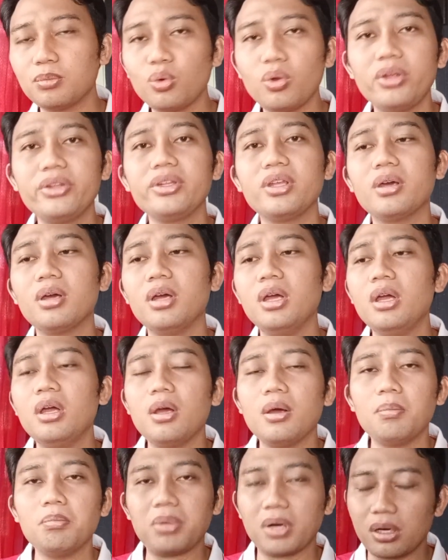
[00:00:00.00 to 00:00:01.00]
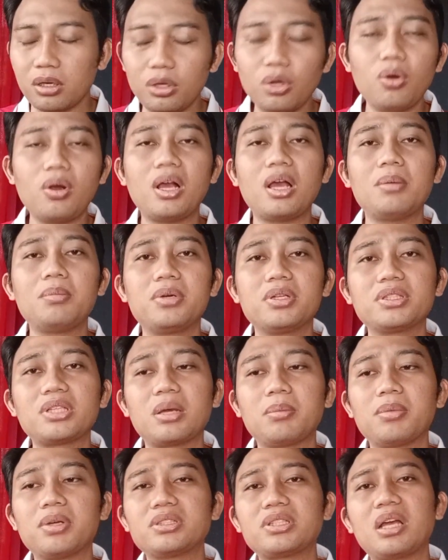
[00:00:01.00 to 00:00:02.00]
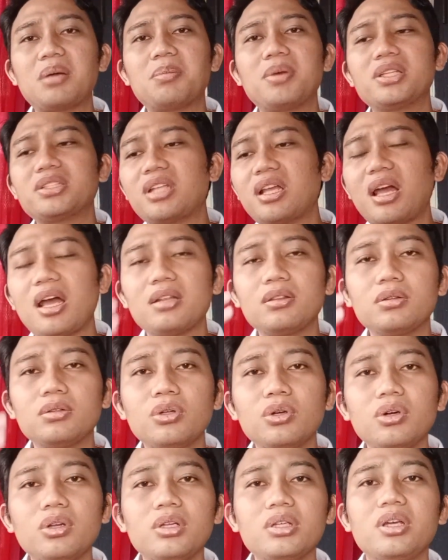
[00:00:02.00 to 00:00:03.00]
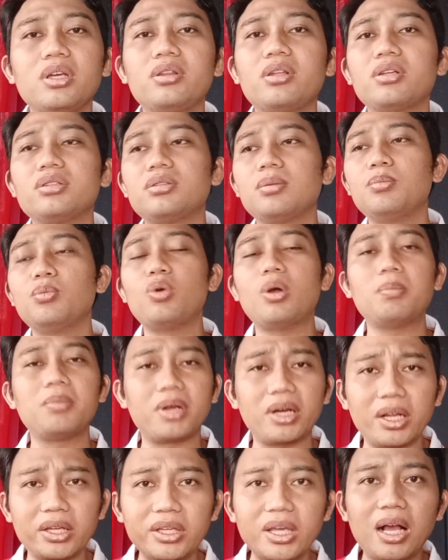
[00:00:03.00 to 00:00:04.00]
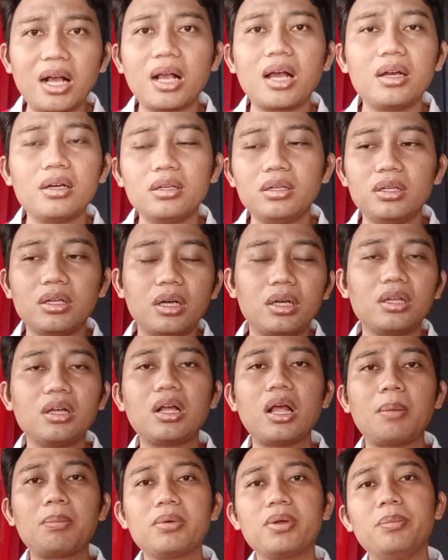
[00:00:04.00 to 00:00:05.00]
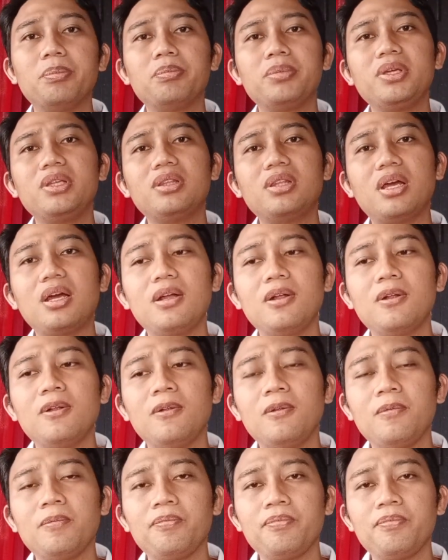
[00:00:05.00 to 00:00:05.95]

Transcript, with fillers: semuanya berdoa bersama-sama saat gol, kita semua merayakan dengan gegap gempita.